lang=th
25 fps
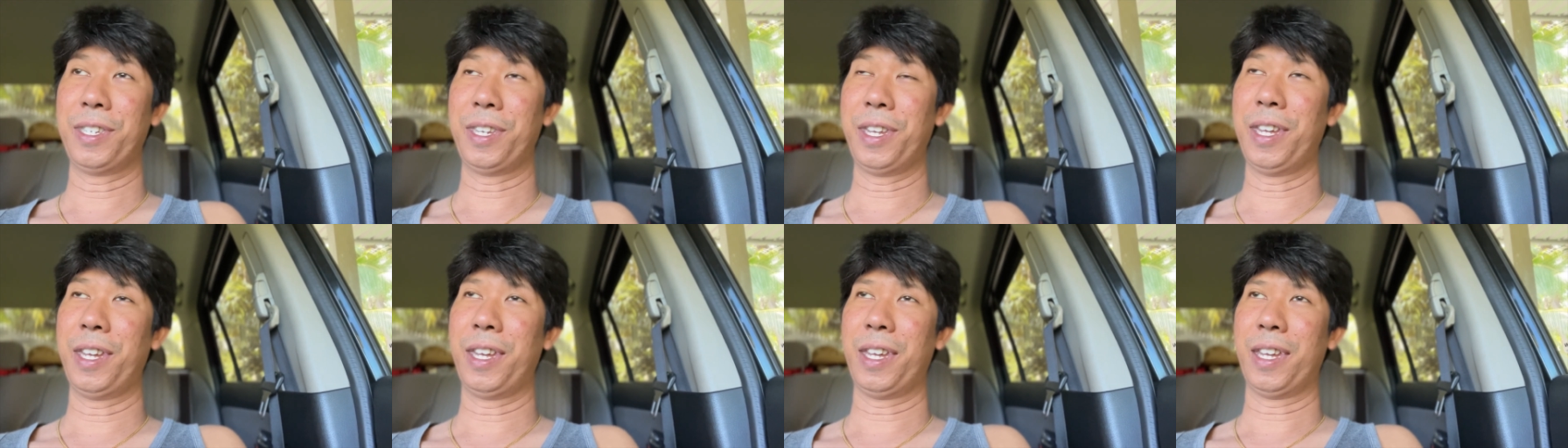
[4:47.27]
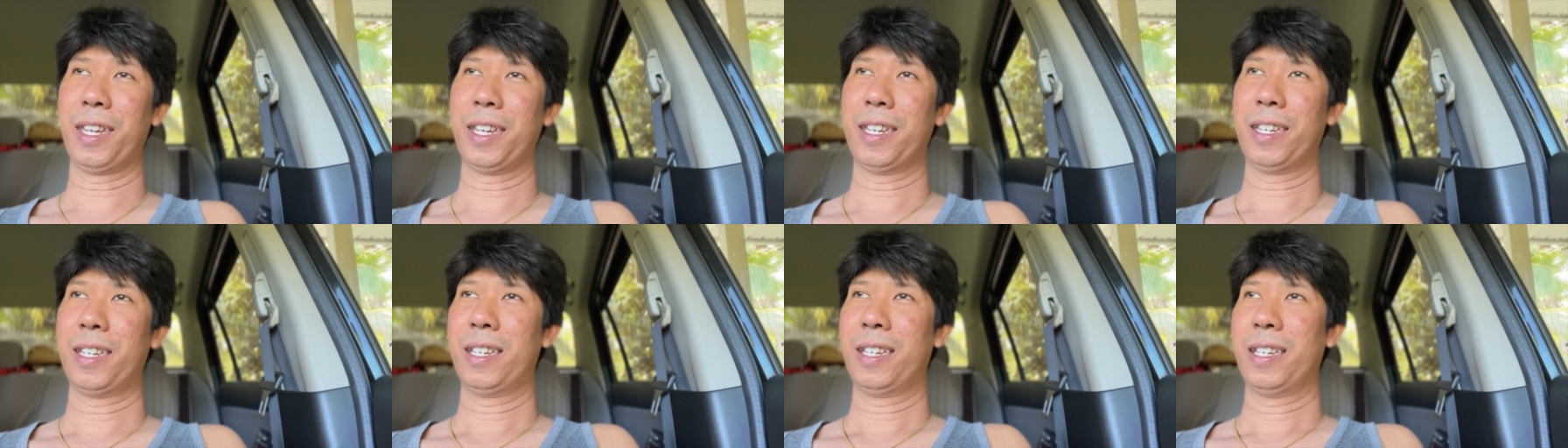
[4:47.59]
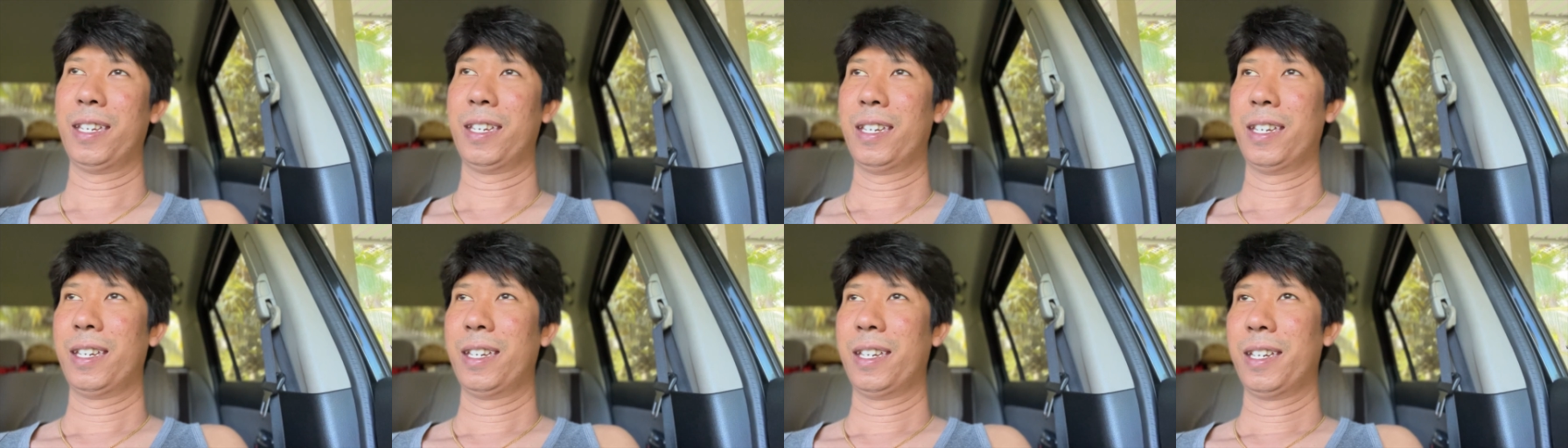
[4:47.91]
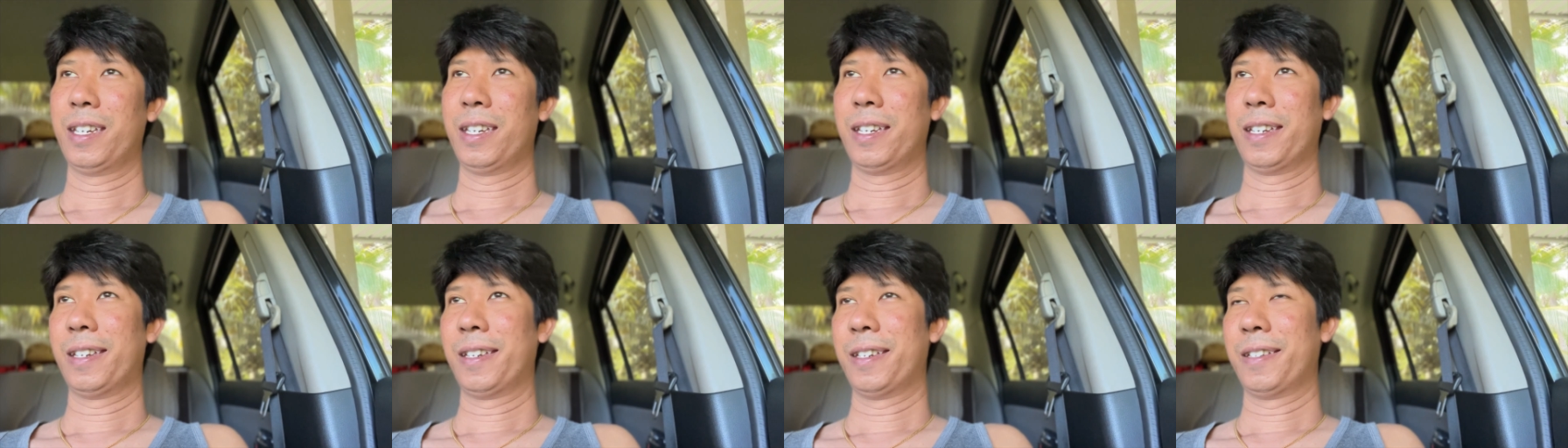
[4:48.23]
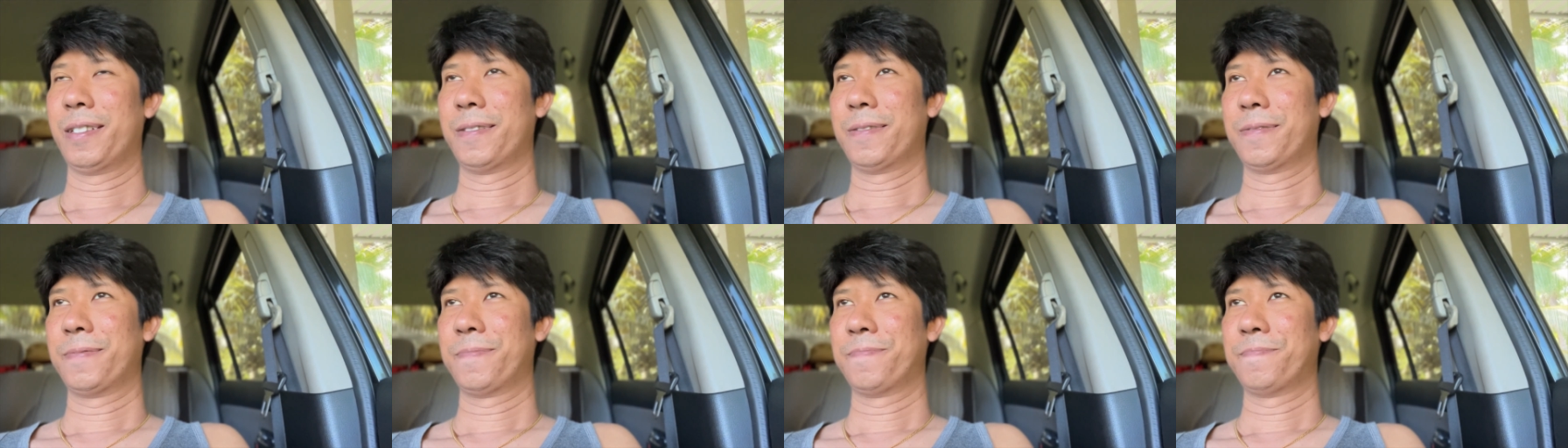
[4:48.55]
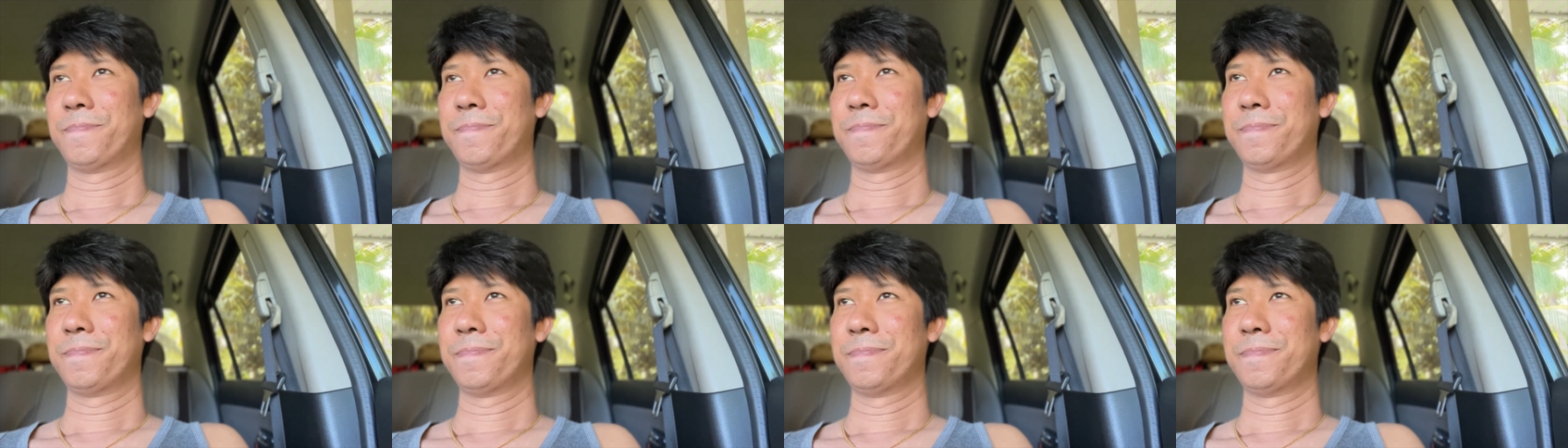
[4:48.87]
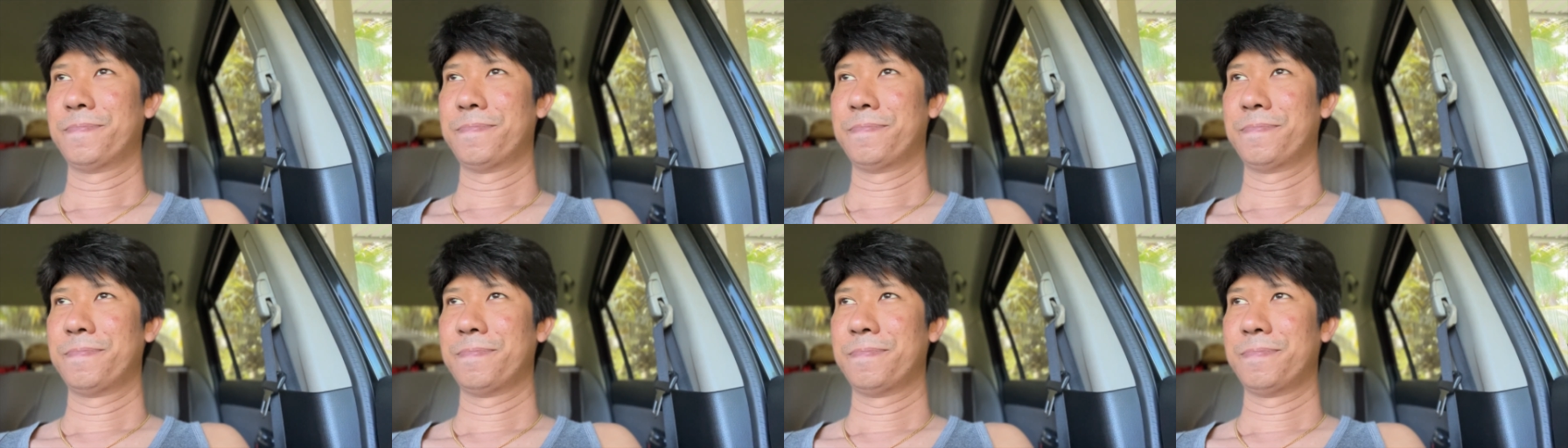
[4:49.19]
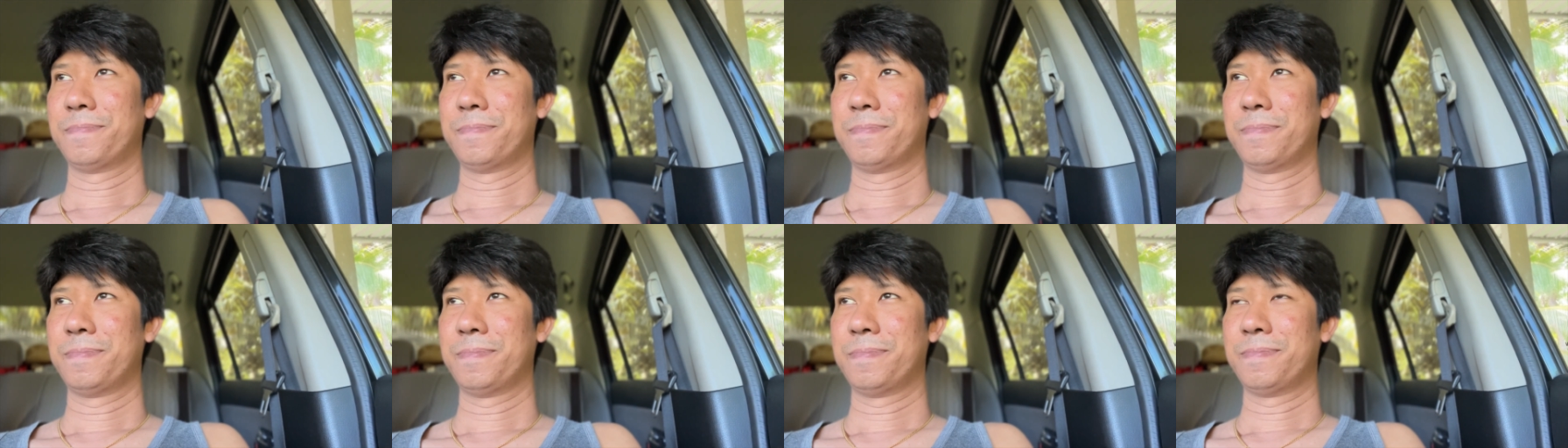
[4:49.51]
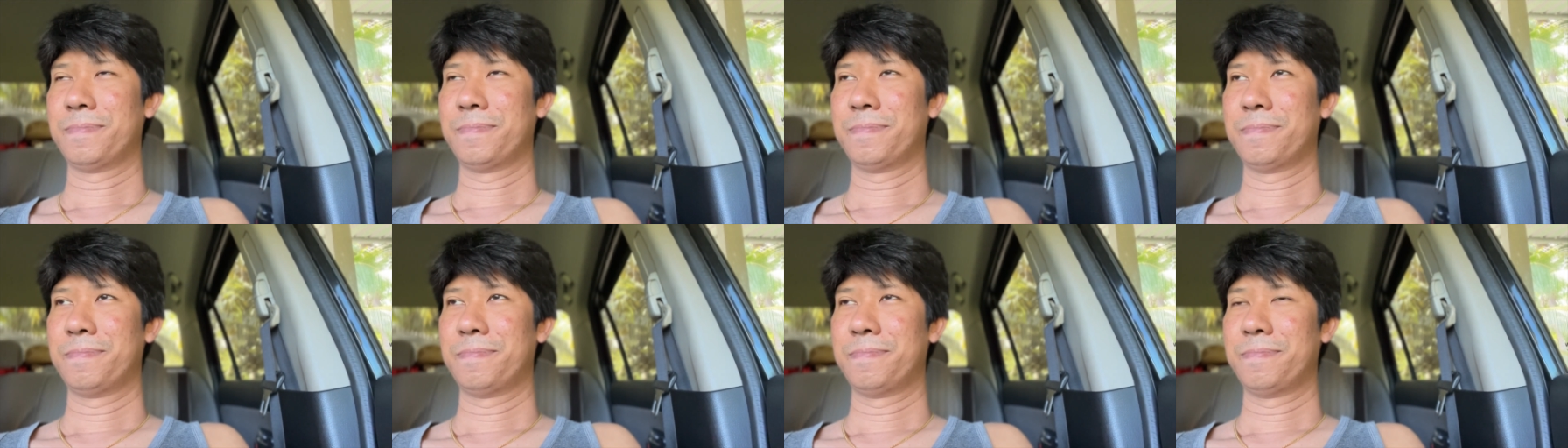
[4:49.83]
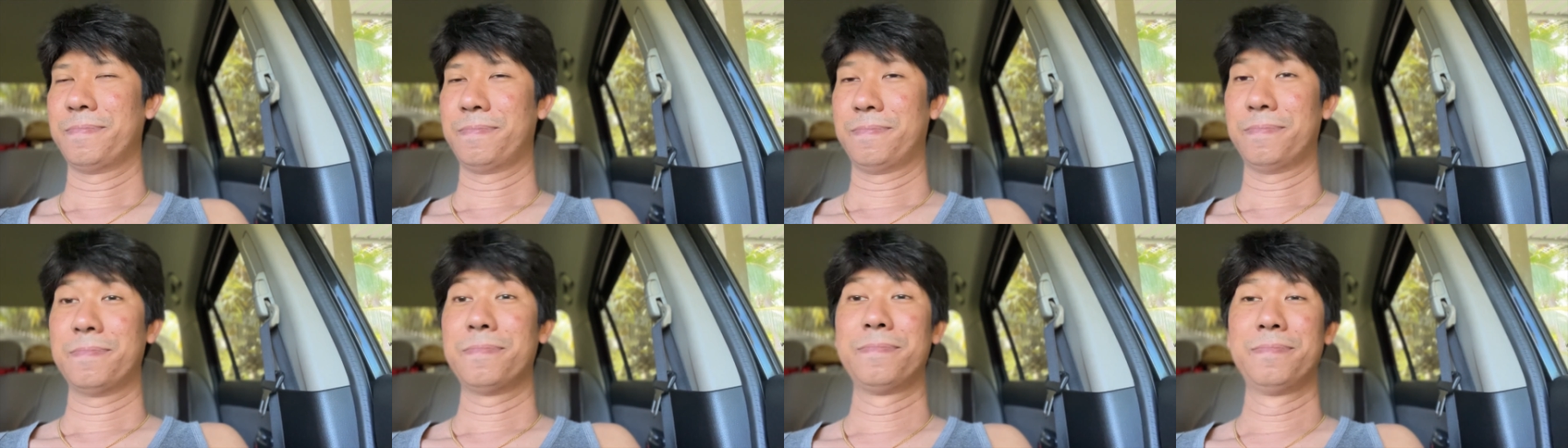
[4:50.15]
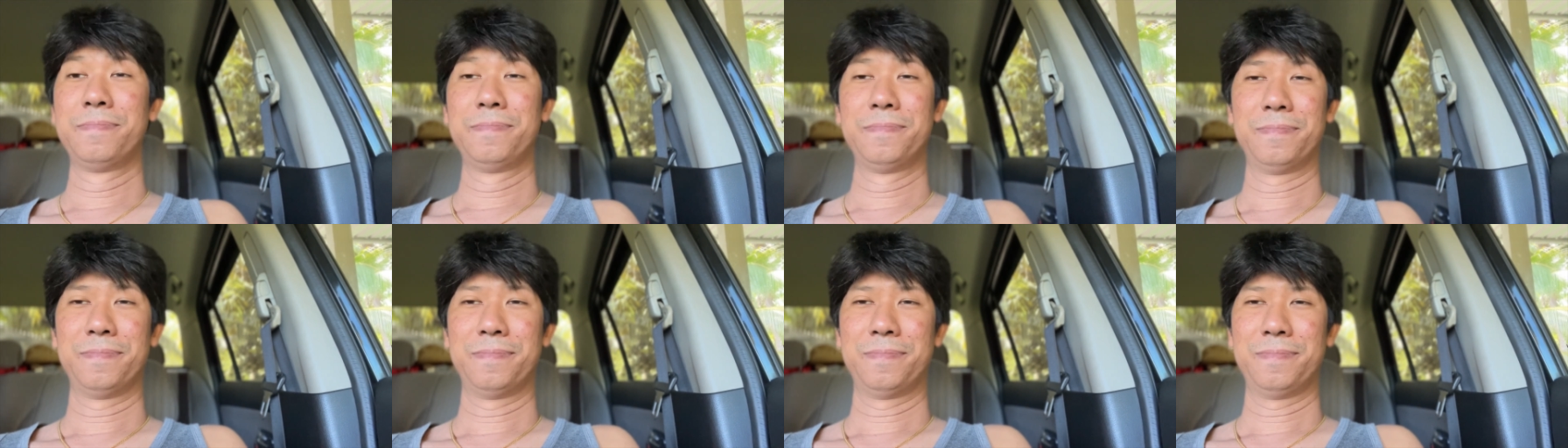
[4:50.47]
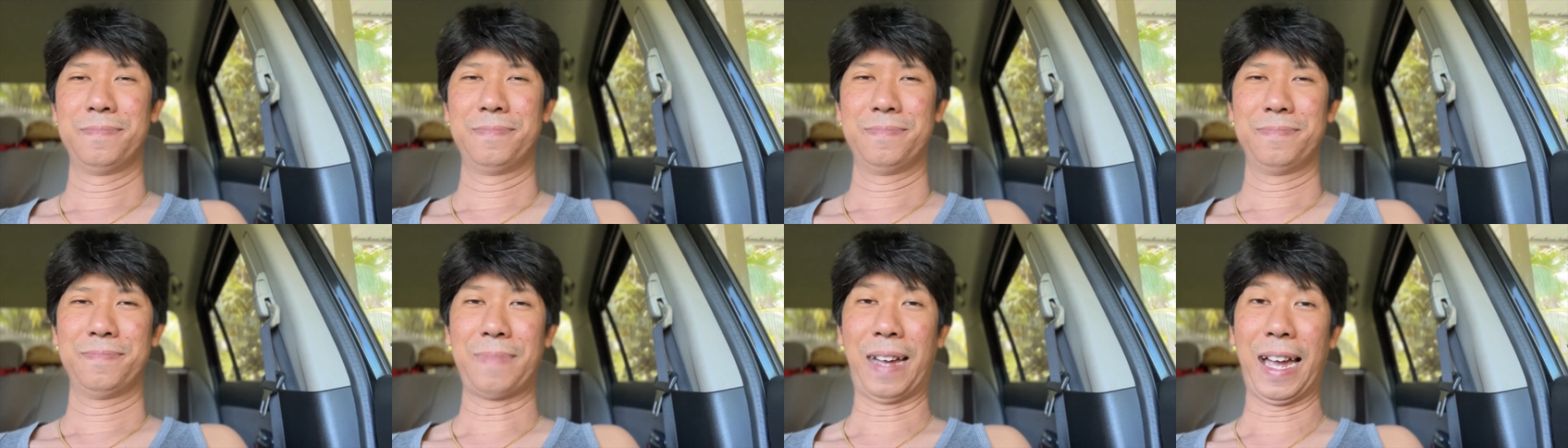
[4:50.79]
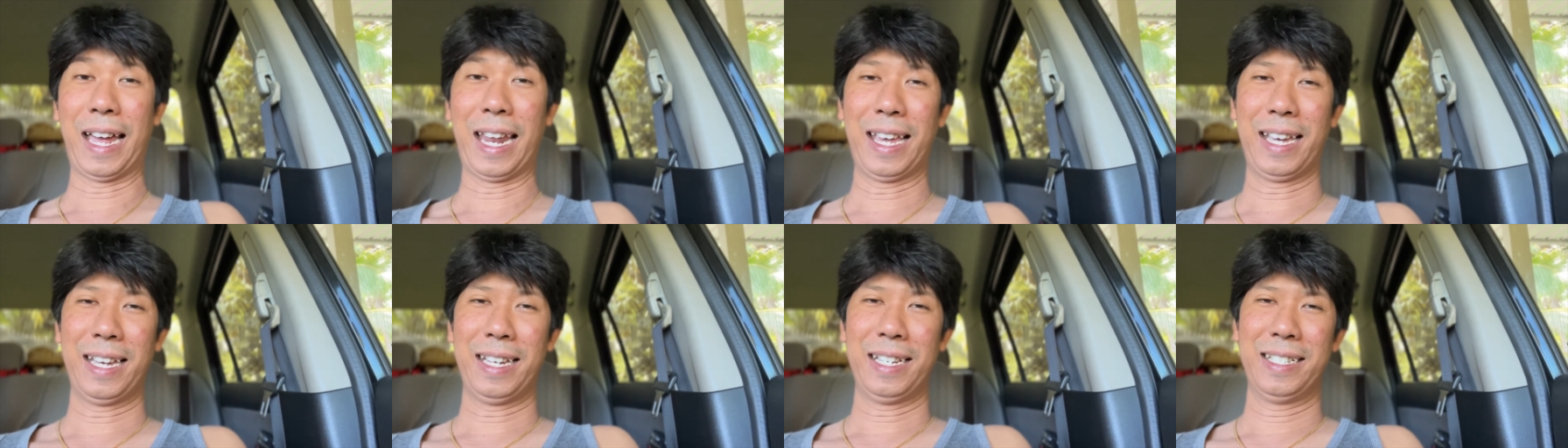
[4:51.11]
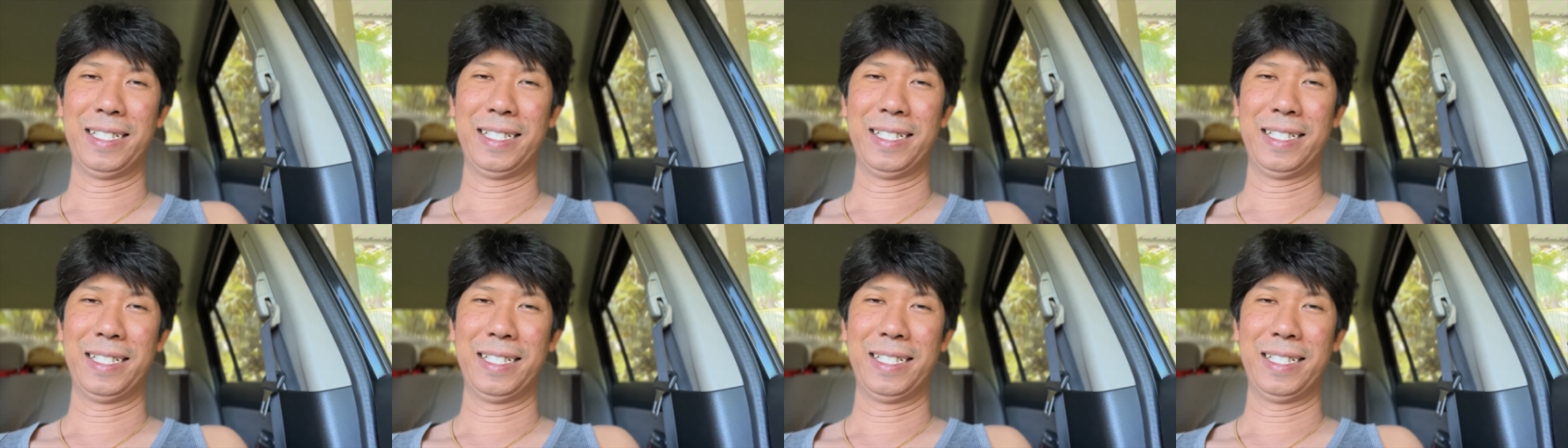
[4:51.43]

ดีๆอืมไปละ